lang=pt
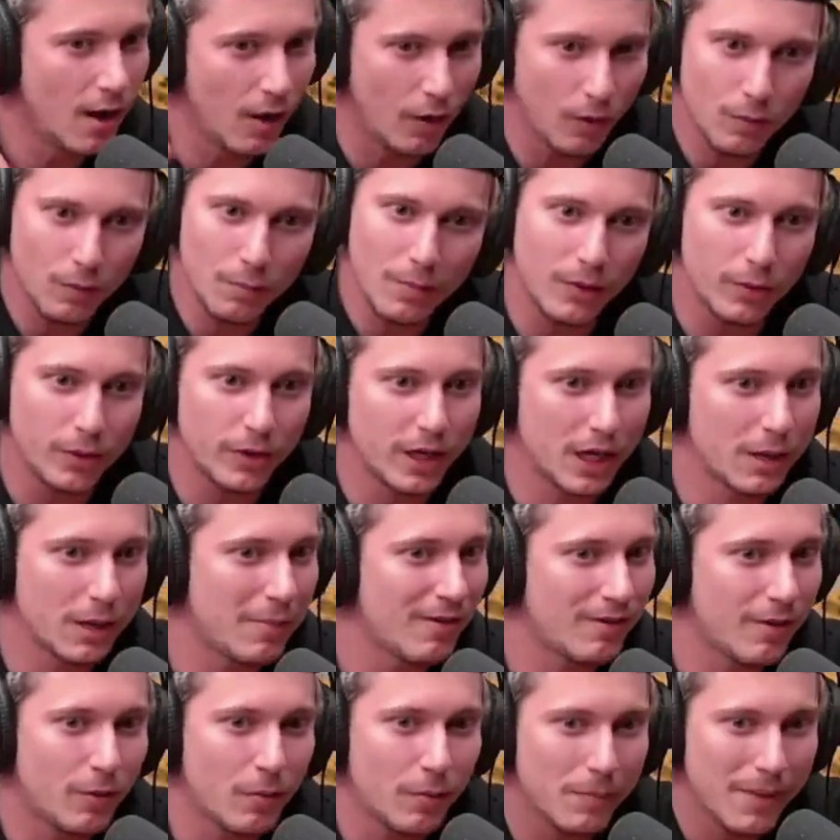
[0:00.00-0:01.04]
Algum bagulho que
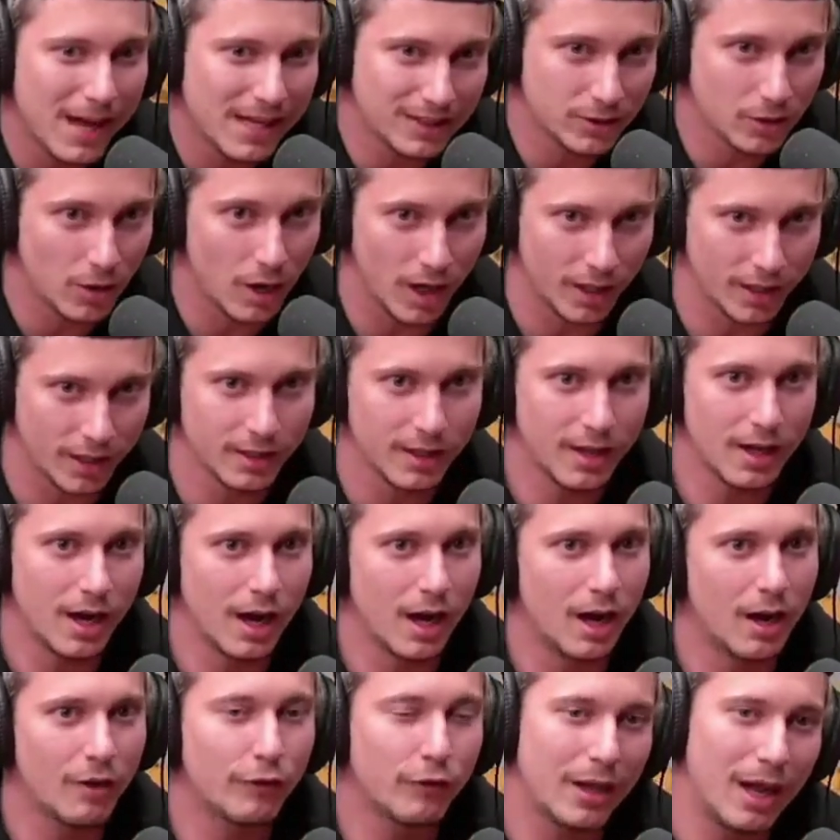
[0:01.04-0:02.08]
rimava com Mad Dog.
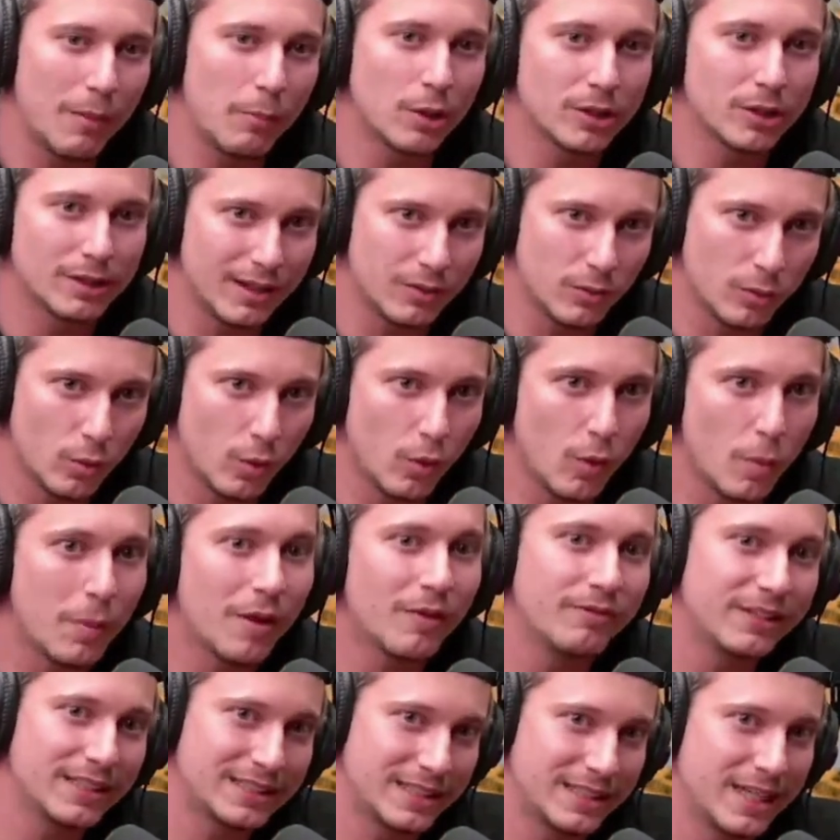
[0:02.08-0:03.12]
Aí eu fui lá botar no Google
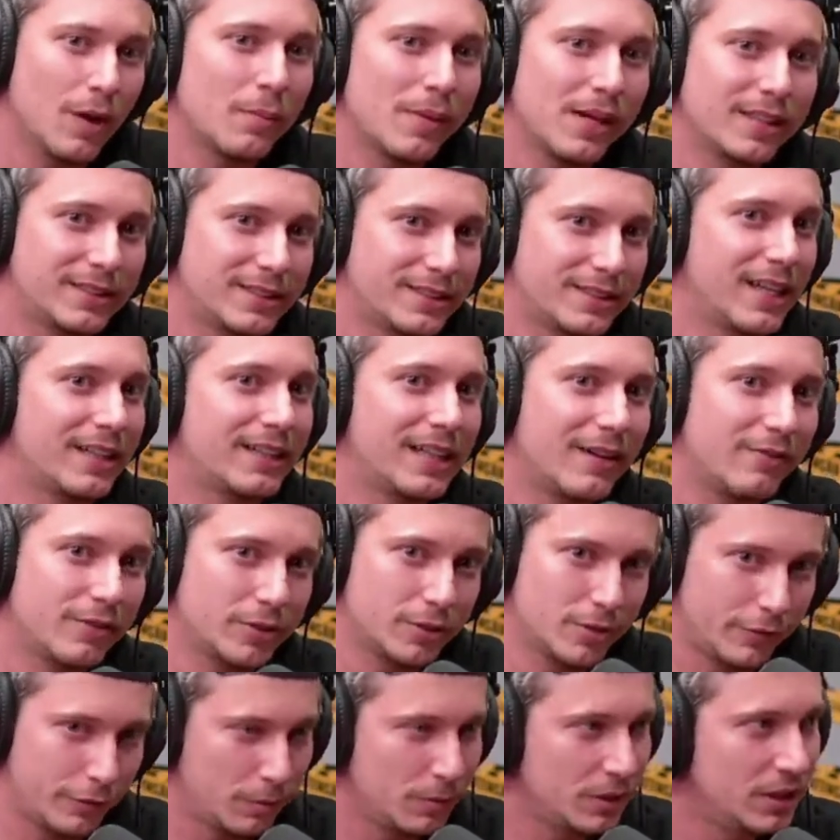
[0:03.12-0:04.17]
pra ver se realmente se
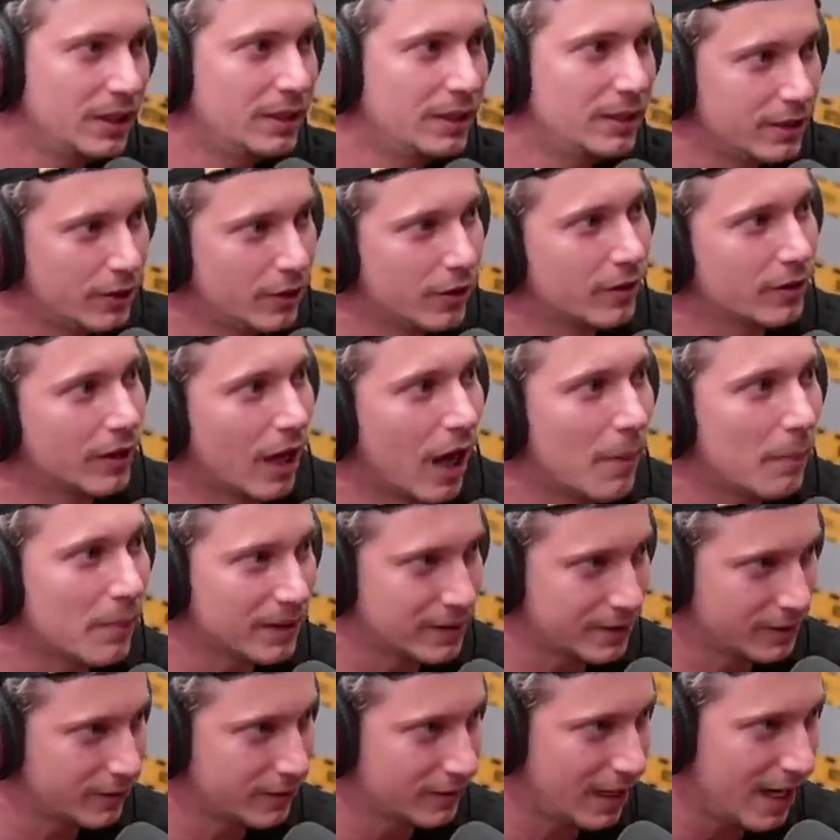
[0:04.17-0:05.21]
tratava de um filme de tiro, que eu tava
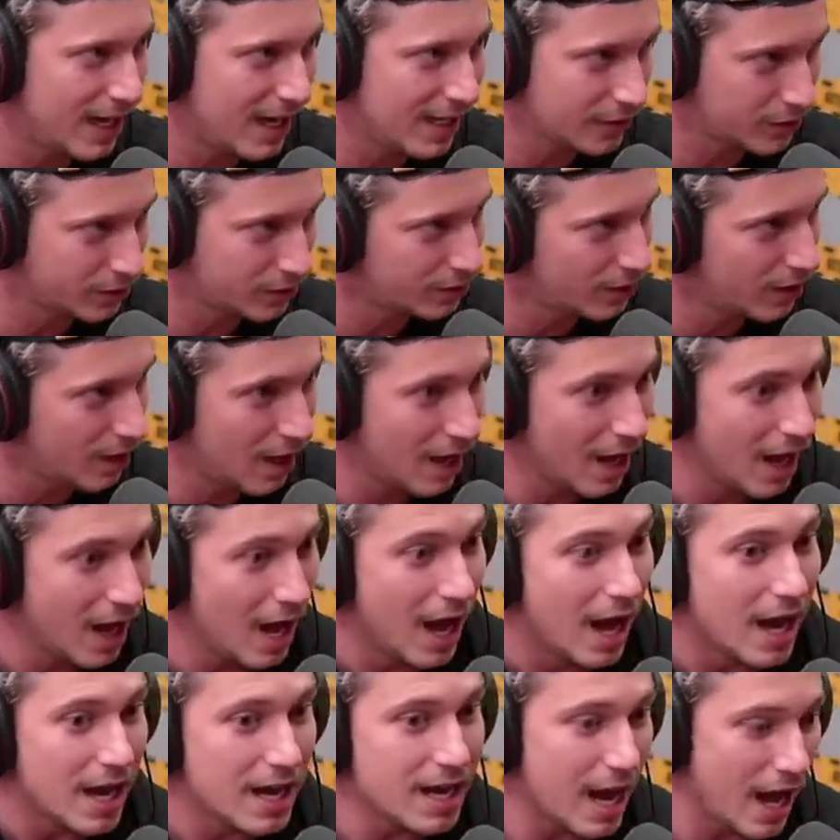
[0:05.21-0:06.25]
pensando que era isso.
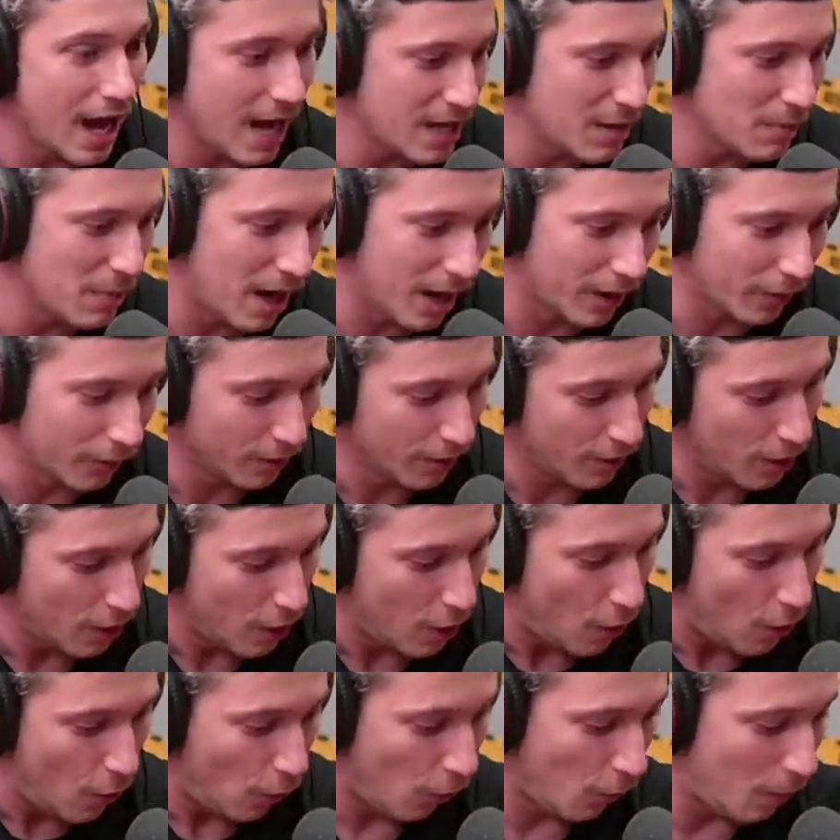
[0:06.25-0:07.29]
Uhum. E aí, mano,
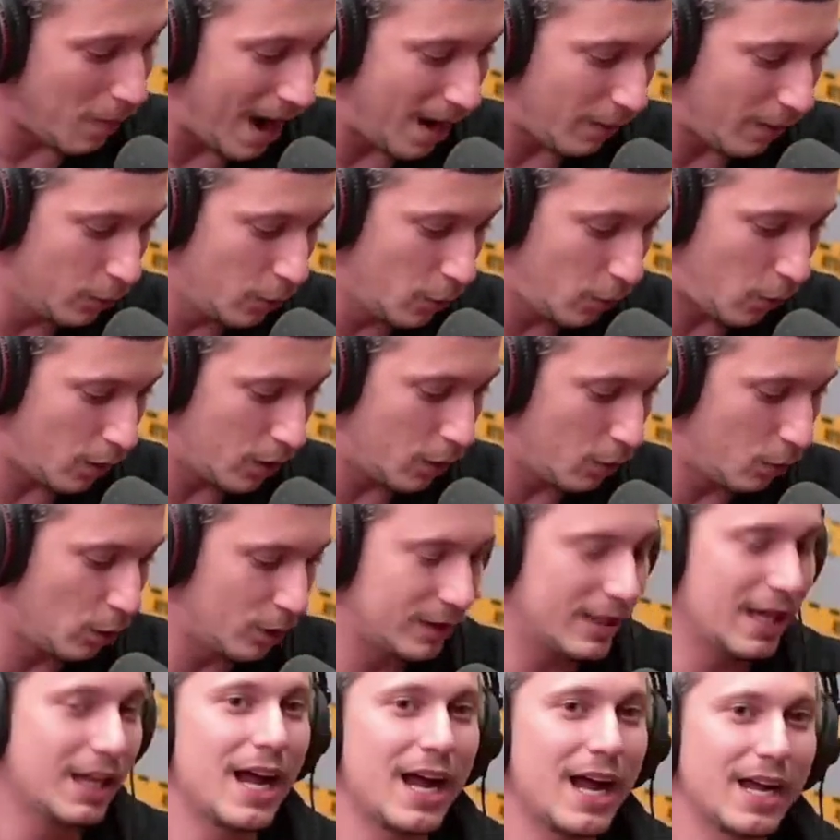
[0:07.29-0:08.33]
o bagulho, quando eu
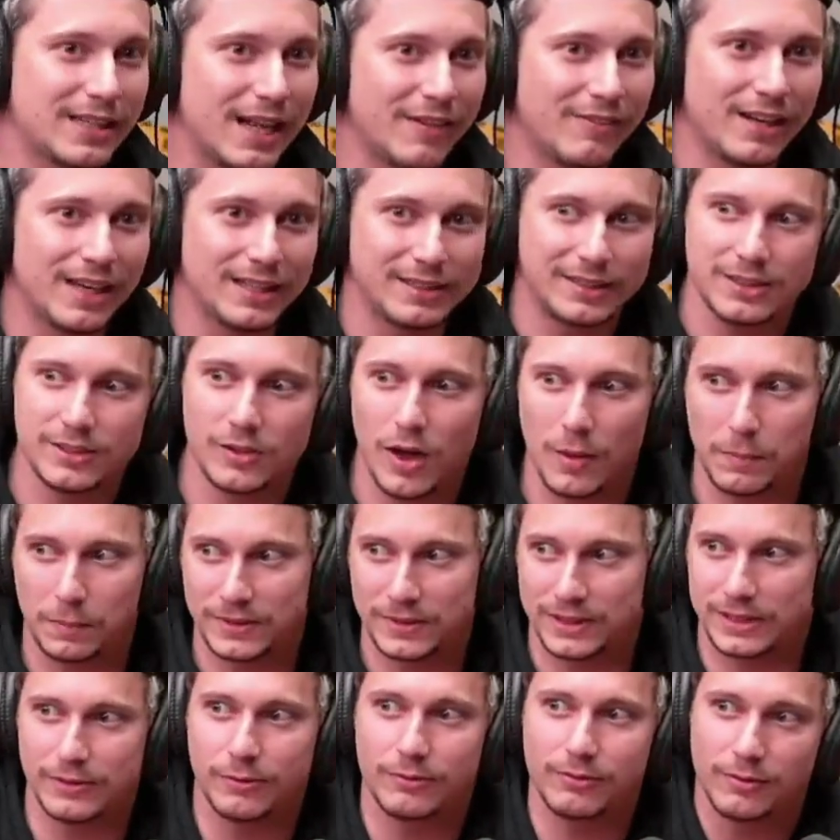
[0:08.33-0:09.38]
botei lá, e tava lá
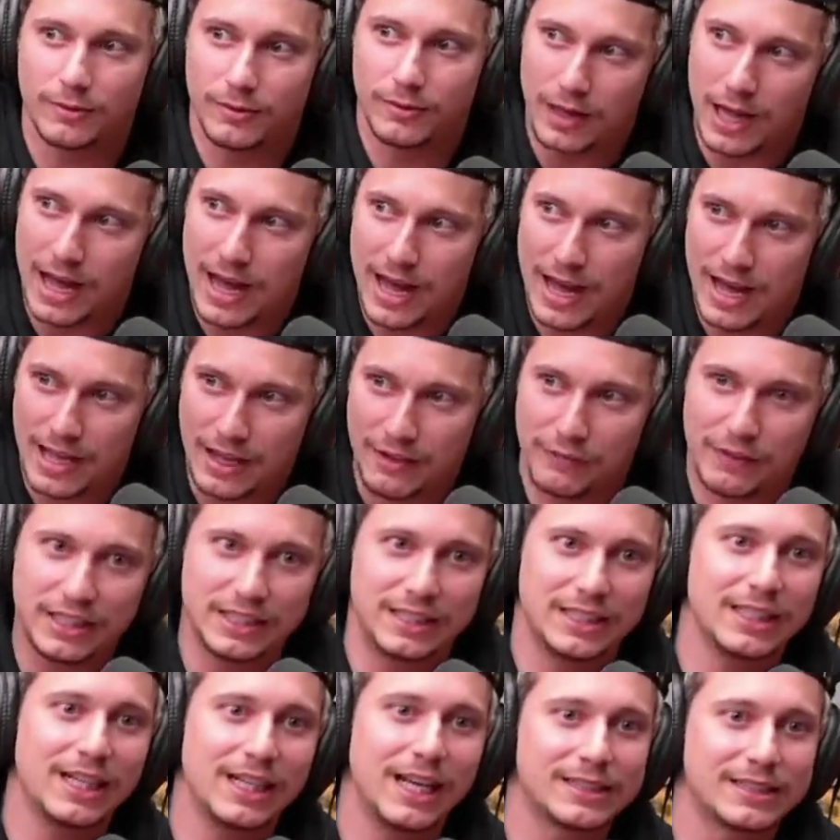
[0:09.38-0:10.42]
sinopse, um, é,
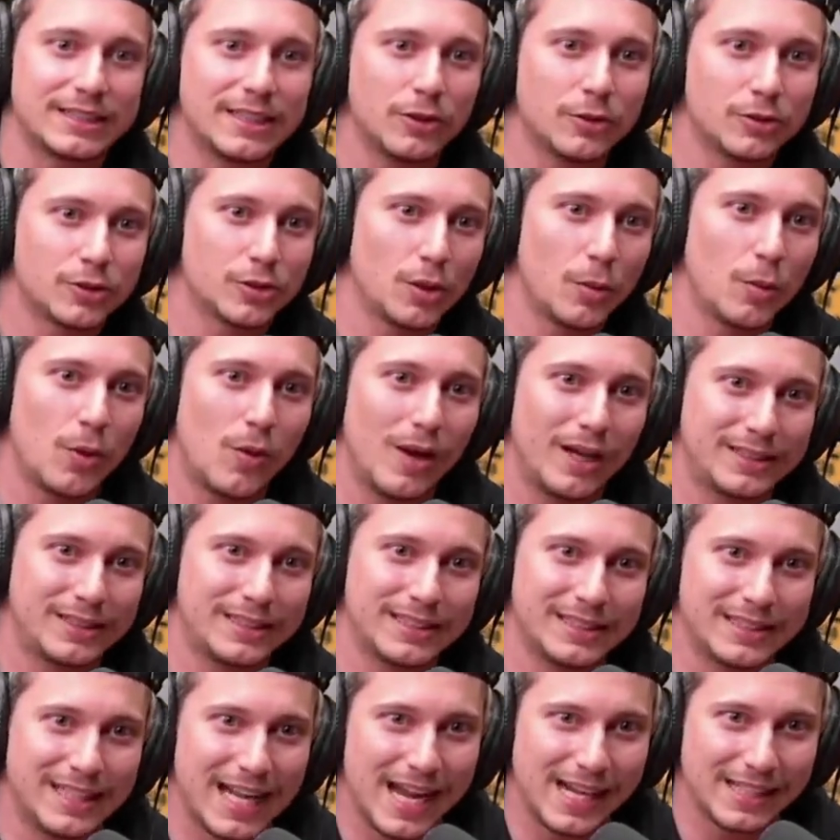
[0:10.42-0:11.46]
investigação sobre um
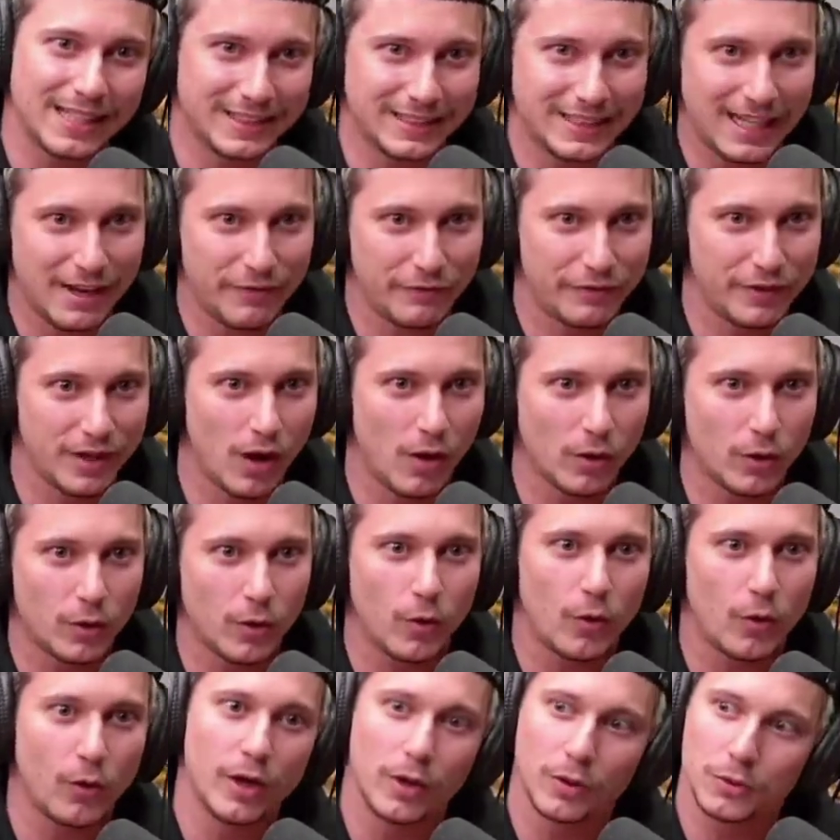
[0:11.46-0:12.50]
acidente de avião
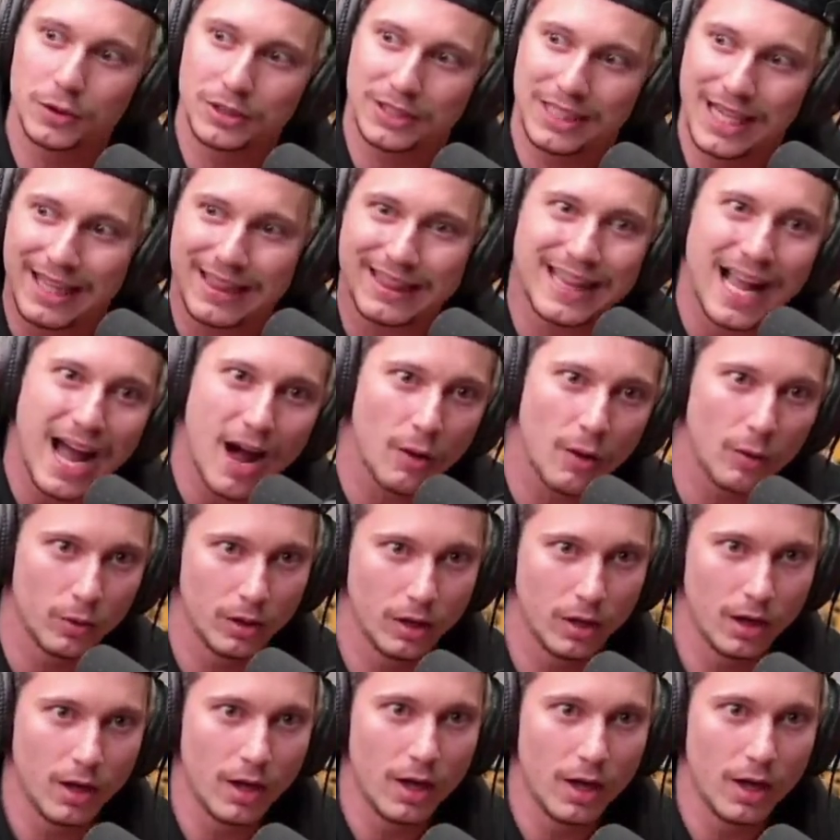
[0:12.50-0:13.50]
que ocorreu no dia tal.